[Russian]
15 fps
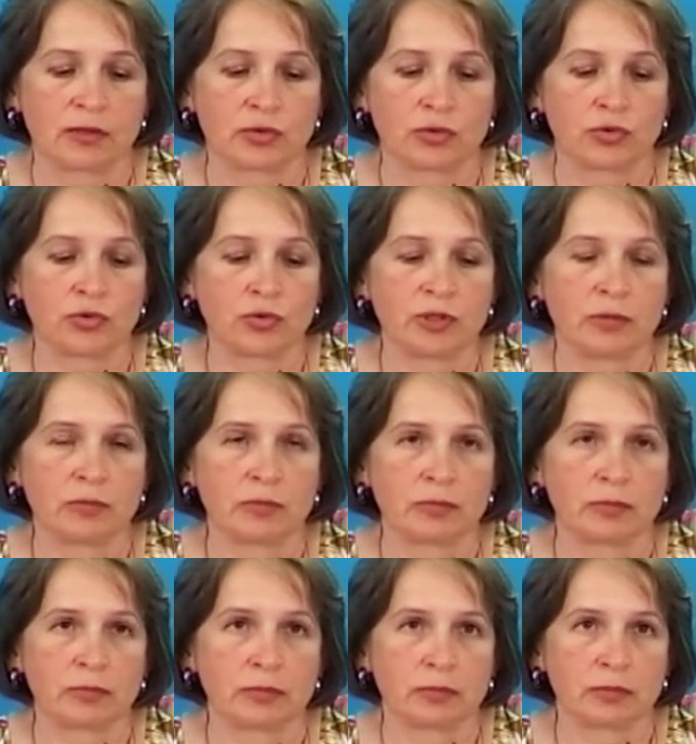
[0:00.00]
с учетом
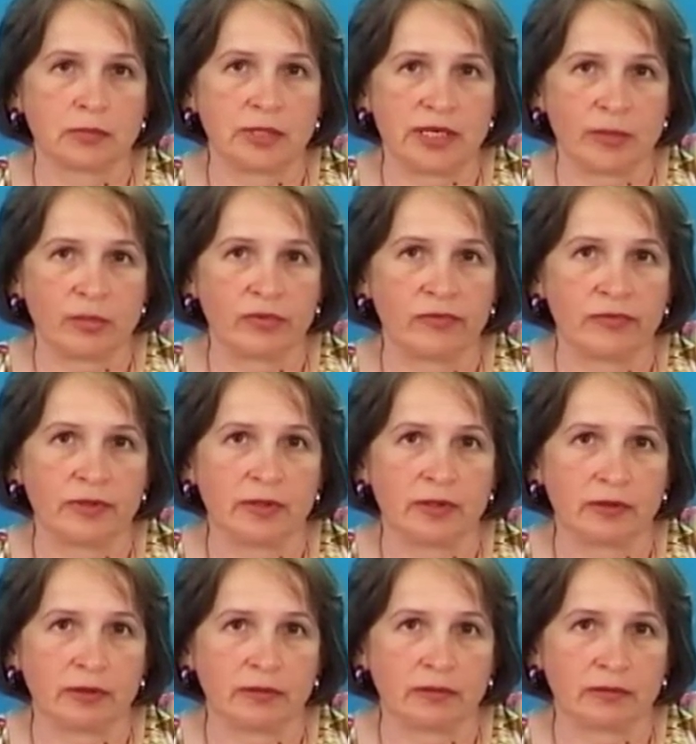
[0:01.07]

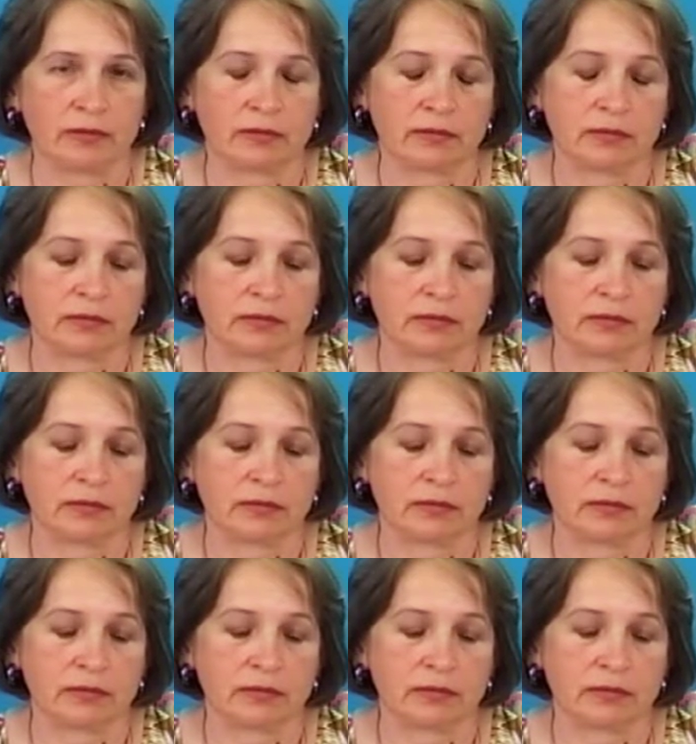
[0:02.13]
требований э,